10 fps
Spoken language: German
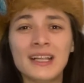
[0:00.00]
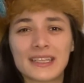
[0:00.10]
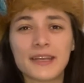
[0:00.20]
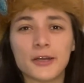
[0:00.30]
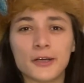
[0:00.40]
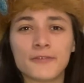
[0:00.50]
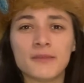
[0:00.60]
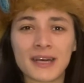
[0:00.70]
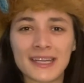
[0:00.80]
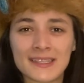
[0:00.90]
denn
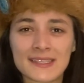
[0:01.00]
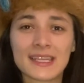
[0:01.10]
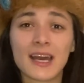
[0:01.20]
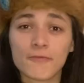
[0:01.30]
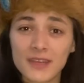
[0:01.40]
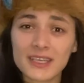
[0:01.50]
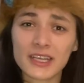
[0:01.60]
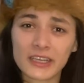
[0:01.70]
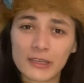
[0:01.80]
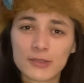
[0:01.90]
offenbar ist der
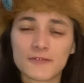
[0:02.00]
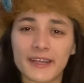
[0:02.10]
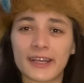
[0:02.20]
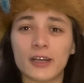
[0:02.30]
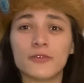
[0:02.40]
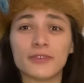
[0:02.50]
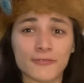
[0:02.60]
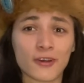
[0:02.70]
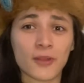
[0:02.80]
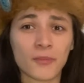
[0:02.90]
Winterschlussverkauf in
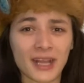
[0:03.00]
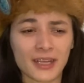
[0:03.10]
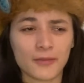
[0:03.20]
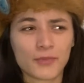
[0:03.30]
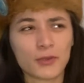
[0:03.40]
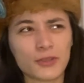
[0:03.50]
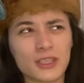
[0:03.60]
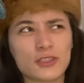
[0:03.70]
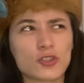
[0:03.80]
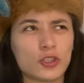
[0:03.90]
vollem Gange. Oder
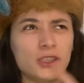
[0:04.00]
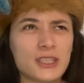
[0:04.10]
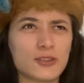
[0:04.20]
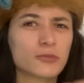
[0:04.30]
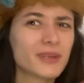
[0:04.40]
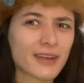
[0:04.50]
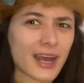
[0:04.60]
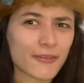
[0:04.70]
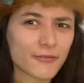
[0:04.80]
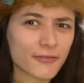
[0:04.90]
ist es schon der
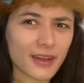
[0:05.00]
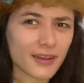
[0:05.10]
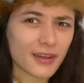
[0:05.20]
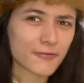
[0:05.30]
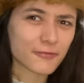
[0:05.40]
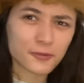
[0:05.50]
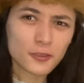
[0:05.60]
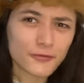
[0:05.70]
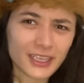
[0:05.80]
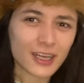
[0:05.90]

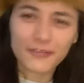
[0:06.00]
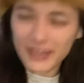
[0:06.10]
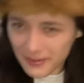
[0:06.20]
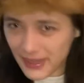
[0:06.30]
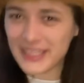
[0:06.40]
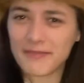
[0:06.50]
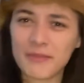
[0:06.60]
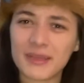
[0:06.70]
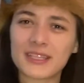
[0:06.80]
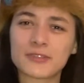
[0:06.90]
Sommerfrühverkauf? Ich weiß nicht, wie
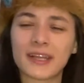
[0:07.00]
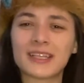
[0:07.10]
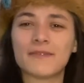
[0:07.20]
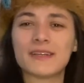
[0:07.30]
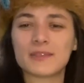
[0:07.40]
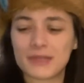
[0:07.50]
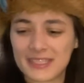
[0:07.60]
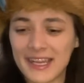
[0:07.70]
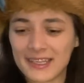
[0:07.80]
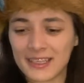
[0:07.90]
man das korrekterweise
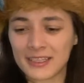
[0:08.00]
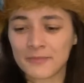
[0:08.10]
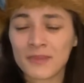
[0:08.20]
bezeichnet.